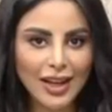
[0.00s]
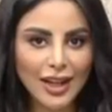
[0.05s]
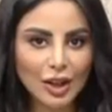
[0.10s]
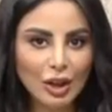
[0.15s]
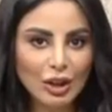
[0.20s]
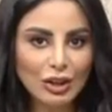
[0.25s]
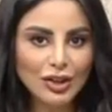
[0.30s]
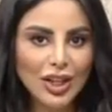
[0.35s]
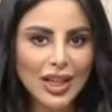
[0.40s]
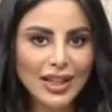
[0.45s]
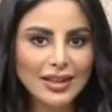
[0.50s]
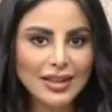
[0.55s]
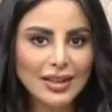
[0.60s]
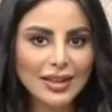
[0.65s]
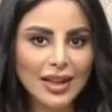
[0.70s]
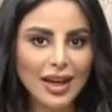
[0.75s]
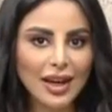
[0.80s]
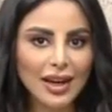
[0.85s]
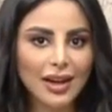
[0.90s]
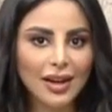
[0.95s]
لكل
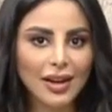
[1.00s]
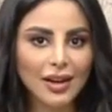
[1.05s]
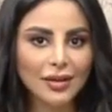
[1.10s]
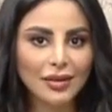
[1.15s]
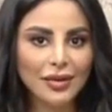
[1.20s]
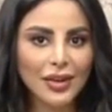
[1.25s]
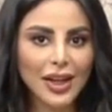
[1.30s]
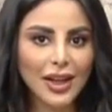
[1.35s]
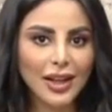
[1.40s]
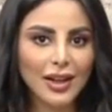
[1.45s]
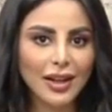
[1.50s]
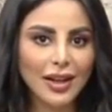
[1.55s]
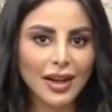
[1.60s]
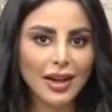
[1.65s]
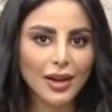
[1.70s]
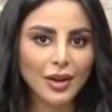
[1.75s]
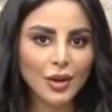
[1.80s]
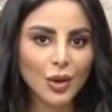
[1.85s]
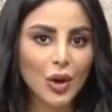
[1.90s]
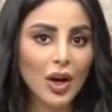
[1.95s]
شخص
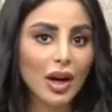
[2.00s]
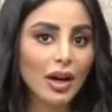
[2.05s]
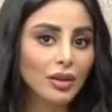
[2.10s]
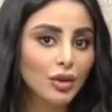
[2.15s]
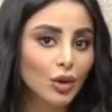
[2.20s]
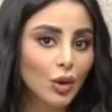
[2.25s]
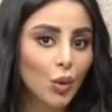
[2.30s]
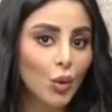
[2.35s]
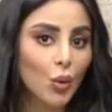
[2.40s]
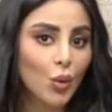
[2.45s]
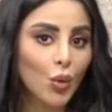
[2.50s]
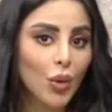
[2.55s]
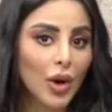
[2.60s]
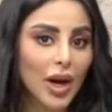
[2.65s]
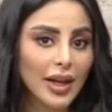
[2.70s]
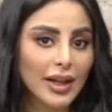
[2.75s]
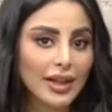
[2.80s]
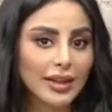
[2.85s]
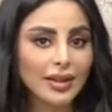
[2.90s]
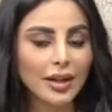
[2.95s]
فينا نقاط
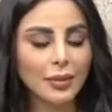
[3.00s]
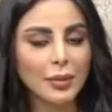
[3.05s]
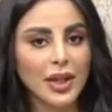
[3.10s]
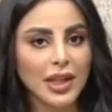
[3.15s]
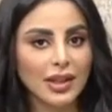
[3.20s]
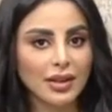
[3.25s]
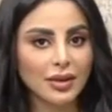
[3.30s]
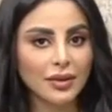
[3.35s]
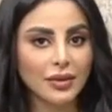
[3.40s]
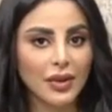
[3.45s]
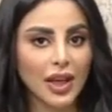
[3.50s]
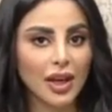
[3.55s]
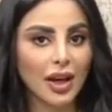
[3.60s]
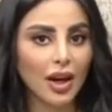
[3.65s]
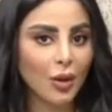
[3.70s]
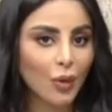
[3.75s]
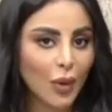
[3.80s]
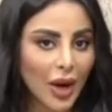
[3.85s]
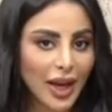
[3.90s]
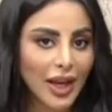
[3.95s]
قوة يتميز
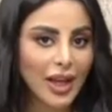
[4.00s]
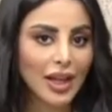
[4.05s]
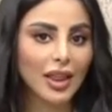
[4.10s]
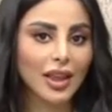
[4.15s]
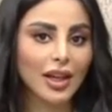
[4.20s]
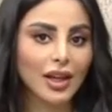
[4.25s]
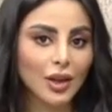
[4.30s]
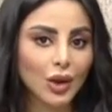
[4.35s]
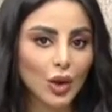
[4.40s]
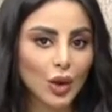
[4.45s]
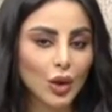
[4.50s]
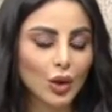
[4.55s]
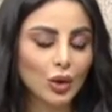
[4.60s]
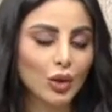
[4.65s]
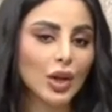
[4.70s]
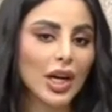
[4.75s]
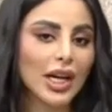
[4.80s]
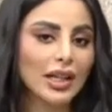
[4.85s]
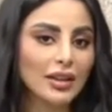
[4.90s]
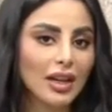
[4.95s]
فيها وأيضا
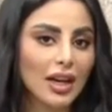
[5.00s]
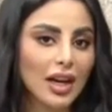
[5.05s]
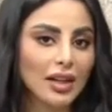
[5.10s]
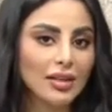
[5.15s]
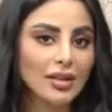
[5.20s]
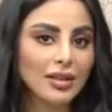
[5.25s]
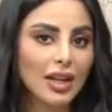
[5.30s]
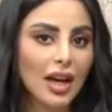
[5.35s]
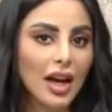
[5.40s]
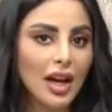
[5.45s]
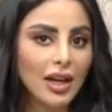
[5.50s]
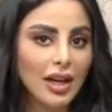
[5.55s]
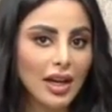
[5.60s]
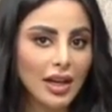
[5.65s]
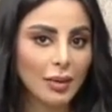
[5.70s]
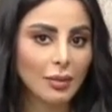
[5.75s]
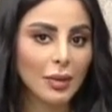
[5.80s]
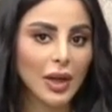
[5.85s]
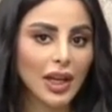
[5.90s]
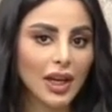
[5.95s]
قدرات خاصة لا
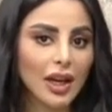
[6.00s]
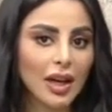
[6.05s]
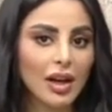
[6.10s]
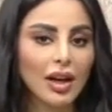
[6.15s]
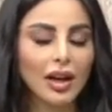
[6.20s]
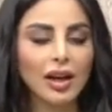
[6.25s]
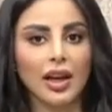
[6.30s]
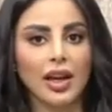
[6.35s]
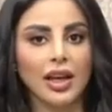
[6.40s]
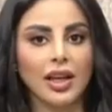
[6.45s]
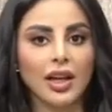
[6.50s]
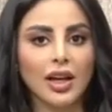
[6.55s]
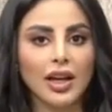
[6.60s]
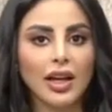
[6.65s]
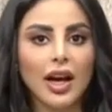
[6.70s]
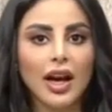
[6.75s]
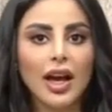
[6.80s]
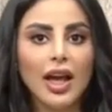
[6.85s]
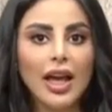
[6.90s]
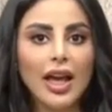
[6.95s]
يملكها
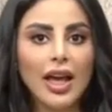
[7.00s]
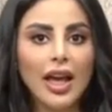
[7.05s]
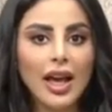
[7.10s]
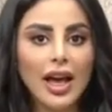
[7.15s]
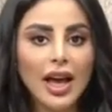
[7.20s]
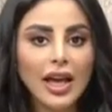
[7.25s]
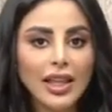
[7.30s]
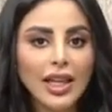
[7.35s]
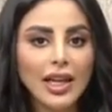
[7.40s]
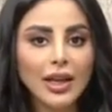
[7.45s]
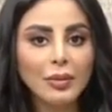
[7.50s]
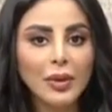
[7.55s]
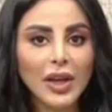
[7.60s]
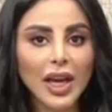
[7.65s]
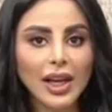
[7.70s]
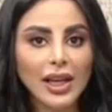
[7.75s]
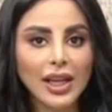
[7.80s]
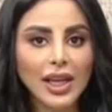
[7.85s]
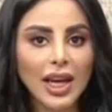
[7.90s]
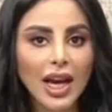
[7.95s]
غيرنا هذه
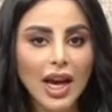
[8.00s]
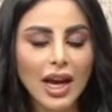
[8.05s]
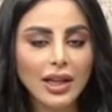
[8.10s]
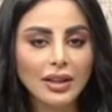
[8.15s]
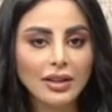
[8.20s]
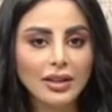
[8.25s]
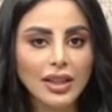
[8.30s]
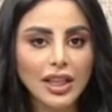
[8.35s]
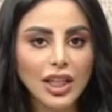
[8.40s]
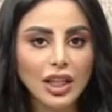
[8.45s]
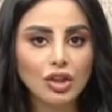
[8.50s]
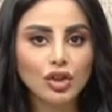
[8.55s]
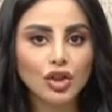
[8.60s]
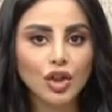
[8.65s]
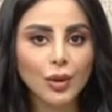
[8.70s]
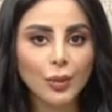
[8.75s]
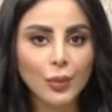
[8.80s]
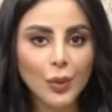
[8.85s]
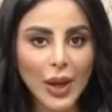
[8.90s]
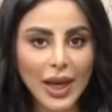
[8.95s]
الإمكانيات
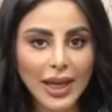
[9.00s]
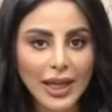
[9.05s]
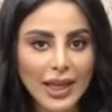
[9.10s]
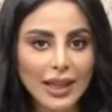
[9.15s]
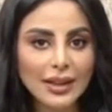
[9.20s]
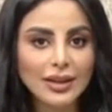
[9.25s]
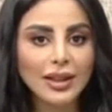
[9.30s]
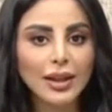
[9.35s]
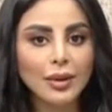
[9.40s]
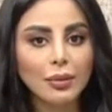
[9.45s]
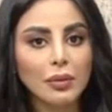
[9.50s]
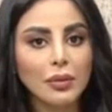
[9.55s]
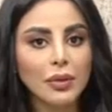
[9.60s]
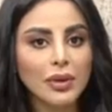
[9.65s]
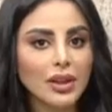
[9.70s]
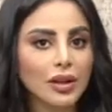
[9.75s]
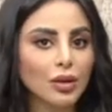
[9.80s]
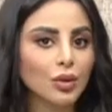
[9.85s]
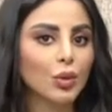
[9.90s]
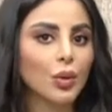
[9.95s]
يجب أن يتم
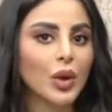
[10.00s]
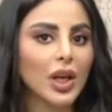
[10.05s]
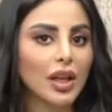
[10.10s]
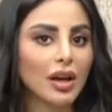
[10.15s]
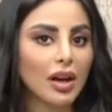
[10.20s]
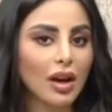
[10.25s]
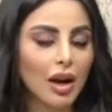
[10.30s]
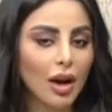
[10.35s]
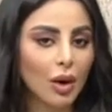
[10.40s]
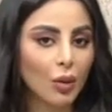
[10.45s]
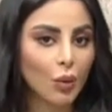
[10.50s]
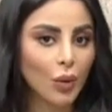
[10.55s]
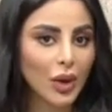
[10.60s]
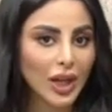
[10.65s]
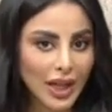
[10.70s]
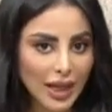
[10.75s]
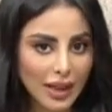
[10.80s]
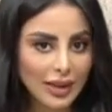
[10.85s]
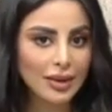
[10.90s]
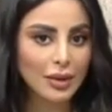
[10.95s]
تطويرها
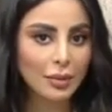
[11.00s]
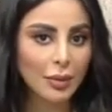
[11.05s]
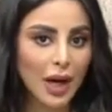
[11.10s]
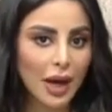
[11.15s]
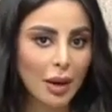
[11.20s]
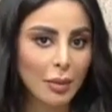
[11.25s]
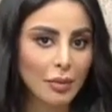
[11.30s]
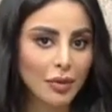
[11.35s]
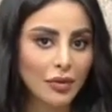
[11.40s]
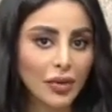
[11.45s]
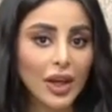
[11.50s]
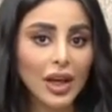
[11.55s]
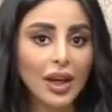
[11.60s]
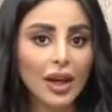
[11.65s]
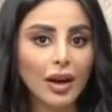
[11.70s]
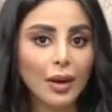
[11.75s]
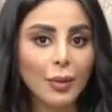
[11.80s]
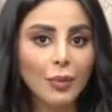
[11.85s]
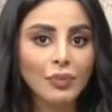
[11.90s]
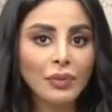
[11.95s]
والاهتمام
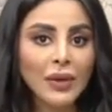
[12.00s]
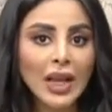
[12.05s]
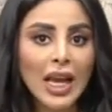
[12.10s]
فيها